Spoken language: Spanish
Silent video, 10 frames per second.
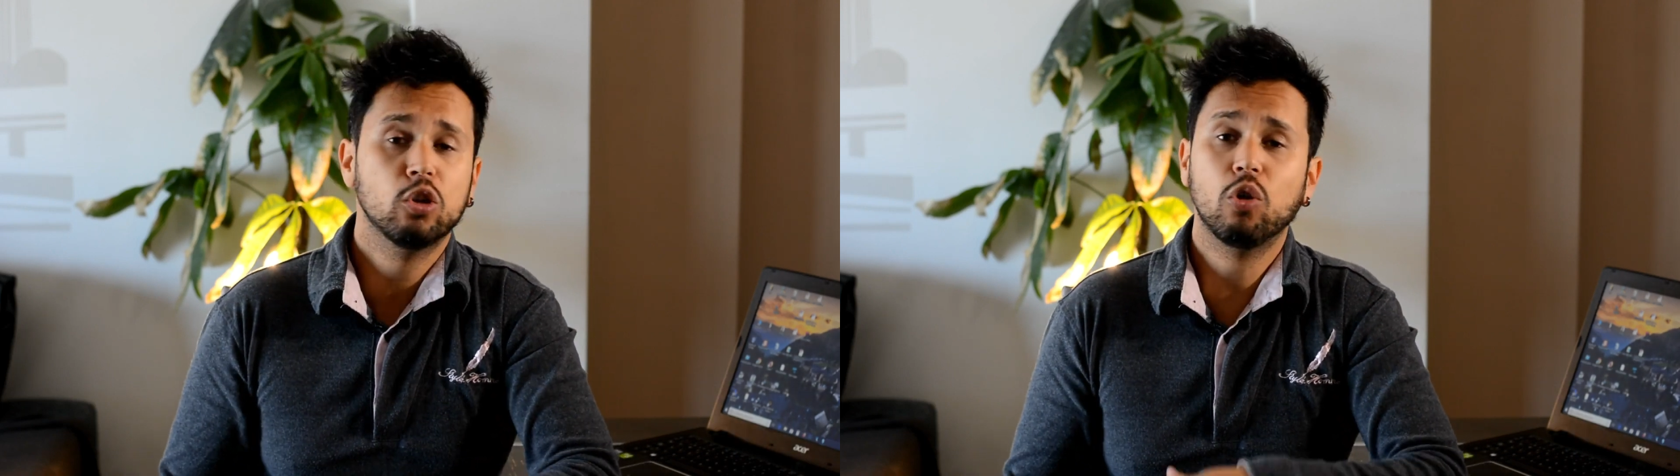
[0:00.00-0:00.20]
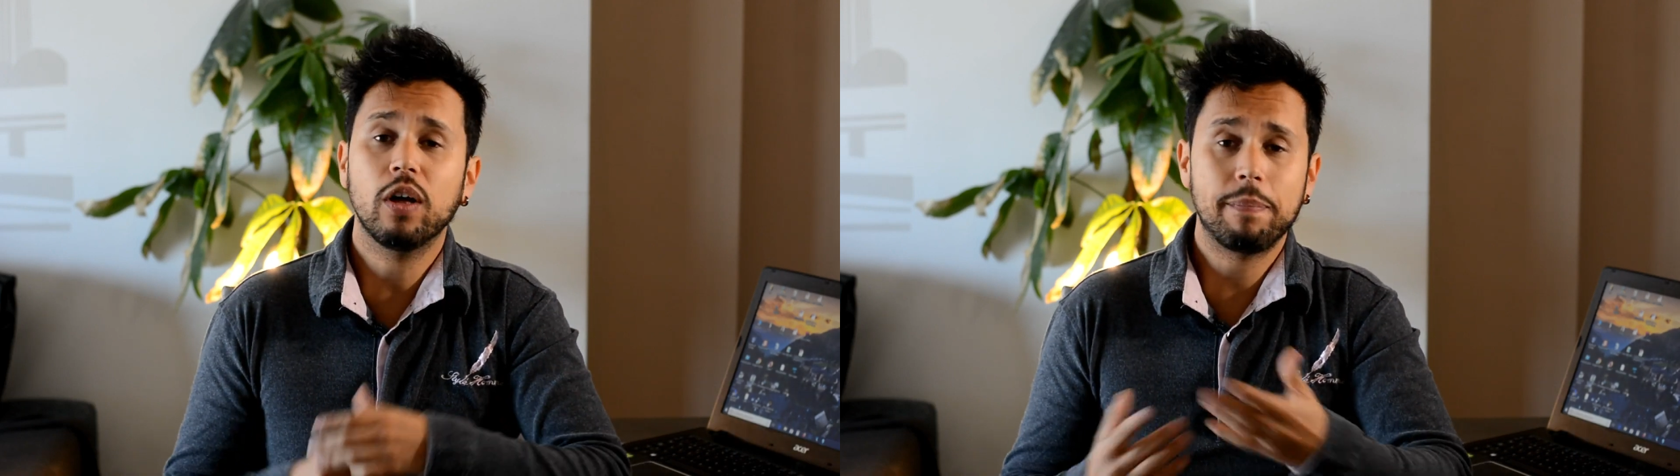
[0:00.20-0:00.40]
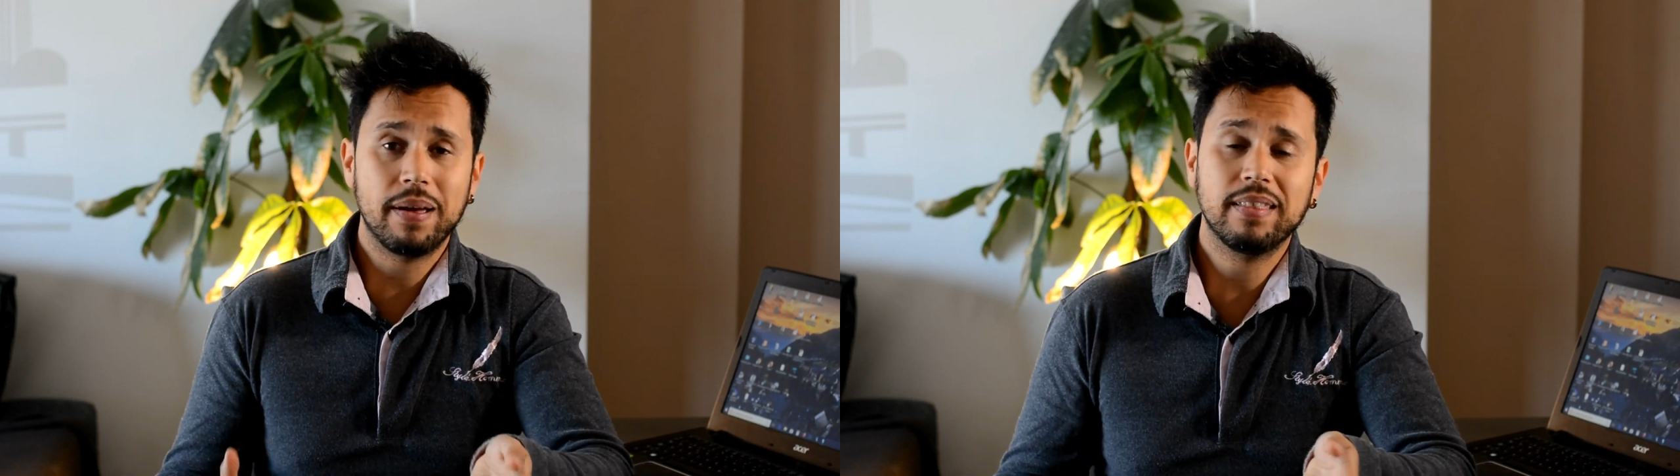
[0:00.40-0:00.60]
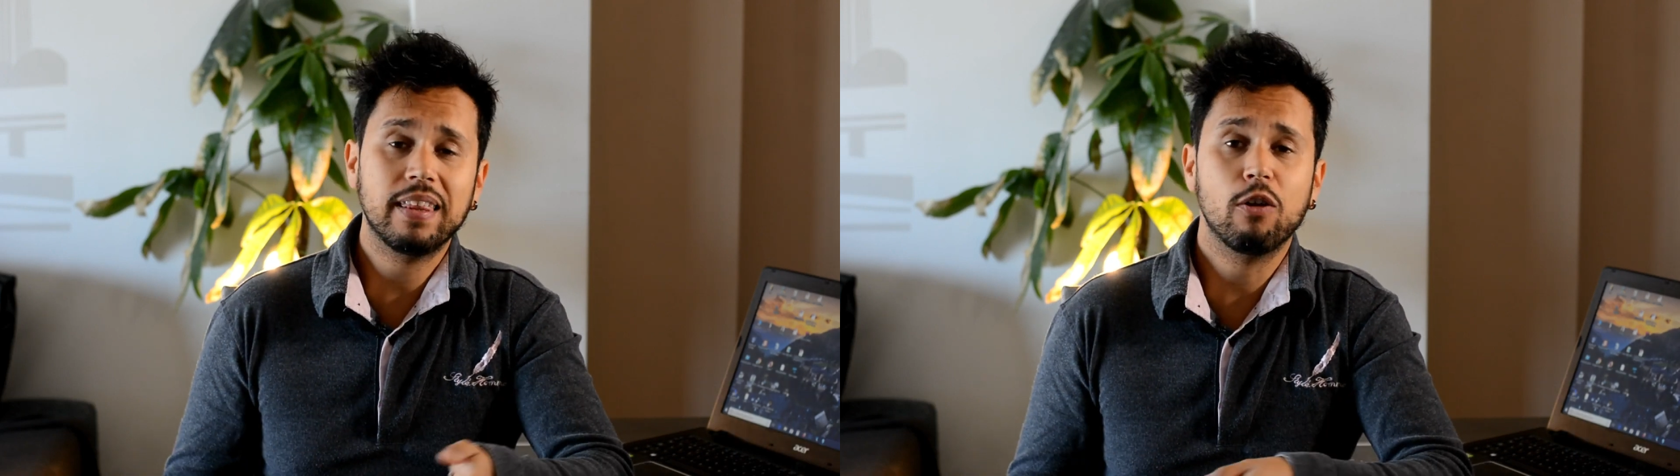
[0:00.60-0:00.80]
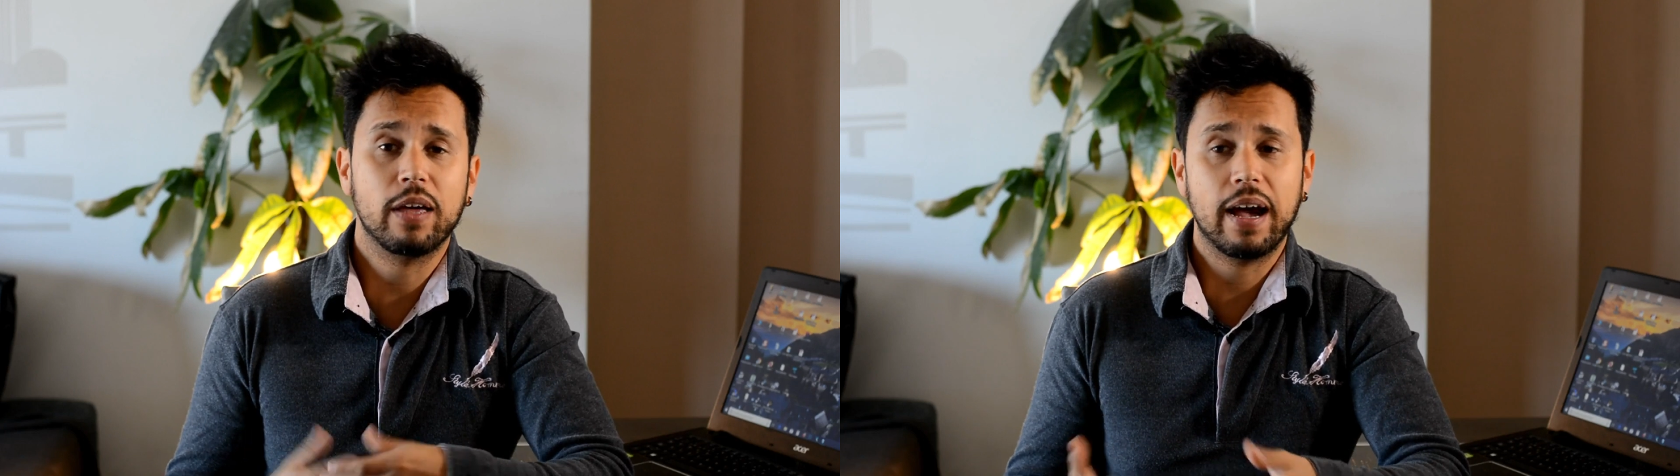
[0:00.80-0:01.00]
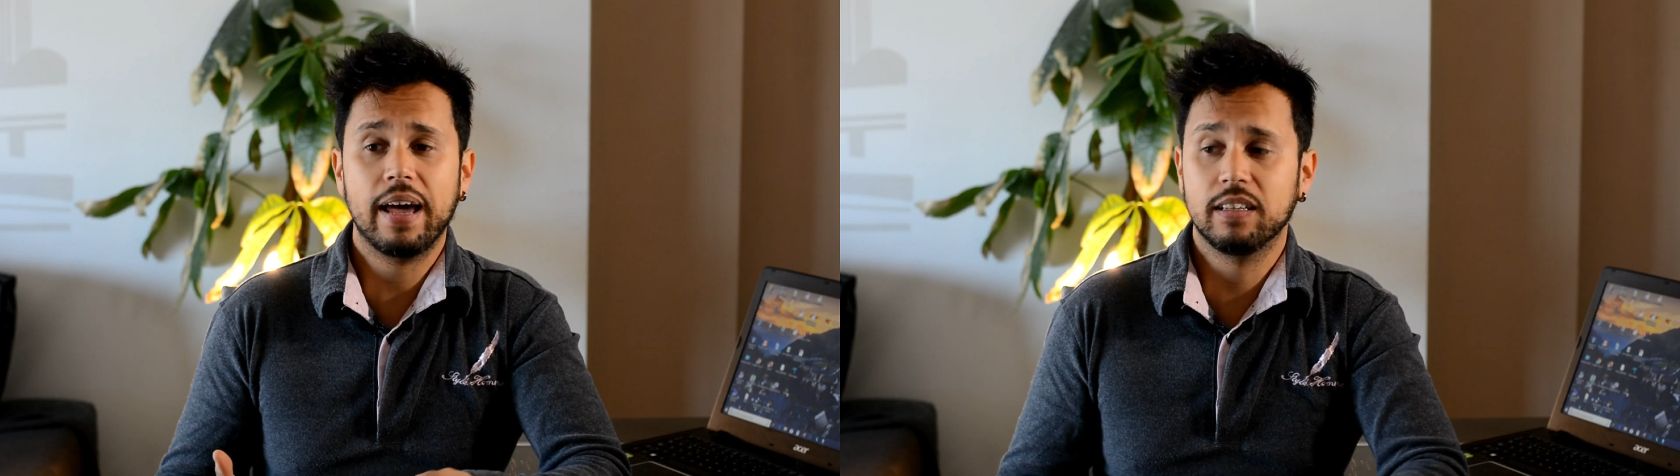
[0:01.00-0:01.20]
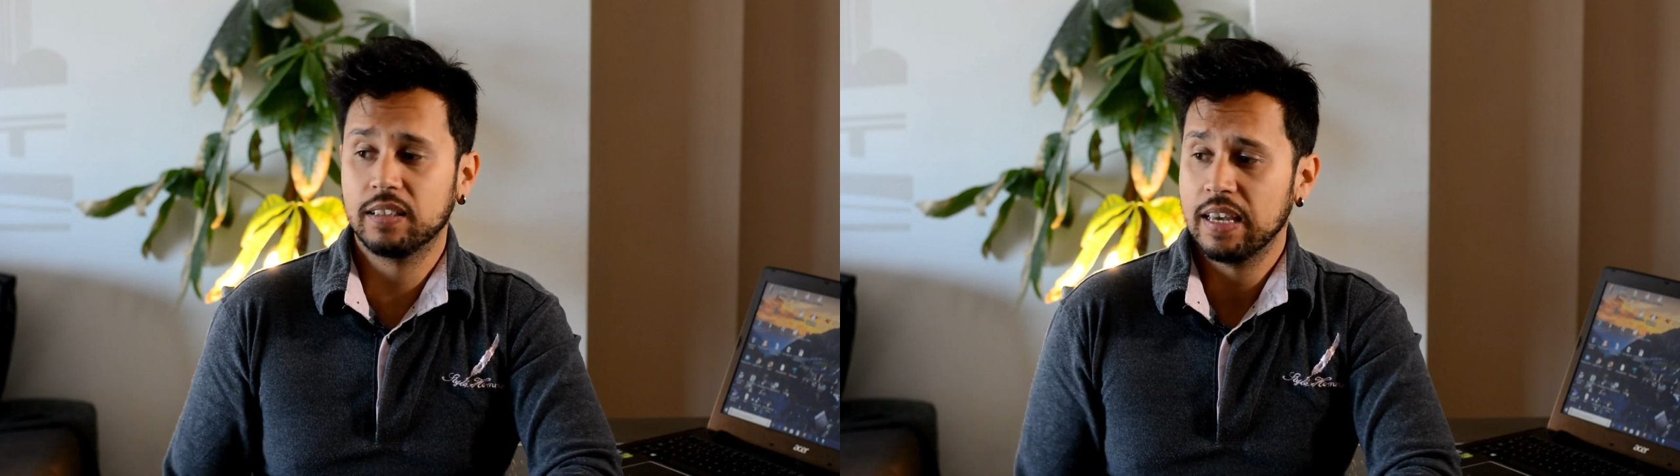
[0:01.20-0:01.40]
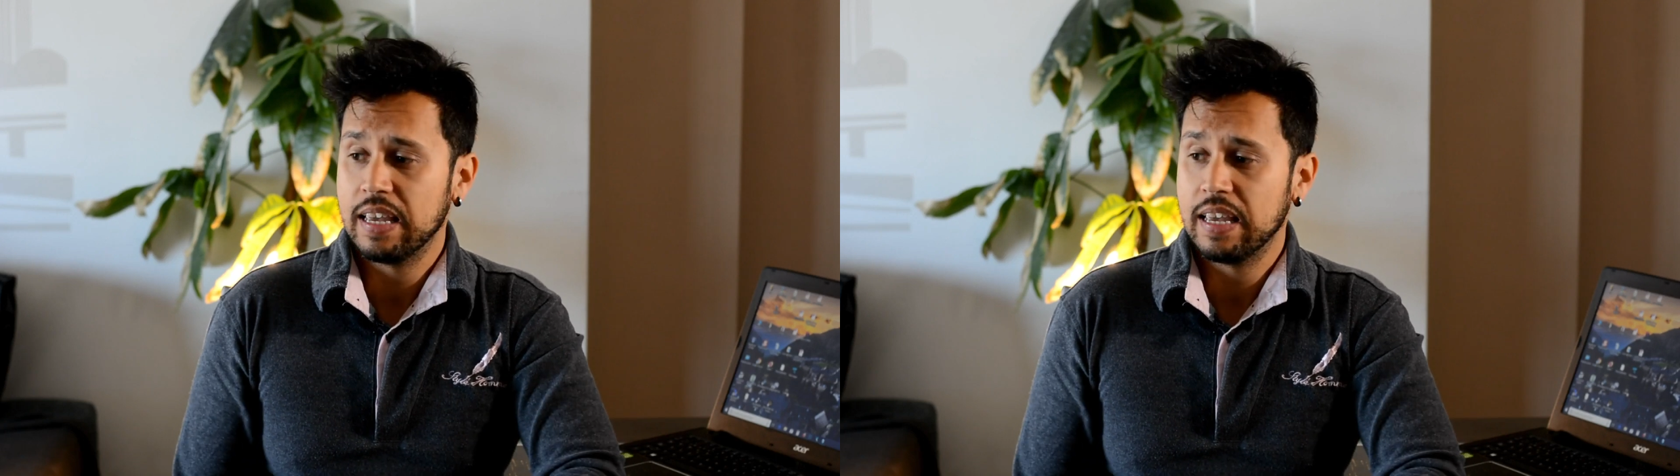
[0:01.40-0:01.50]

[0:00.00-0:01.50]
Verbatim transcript: Todo depende de lo que hagáis.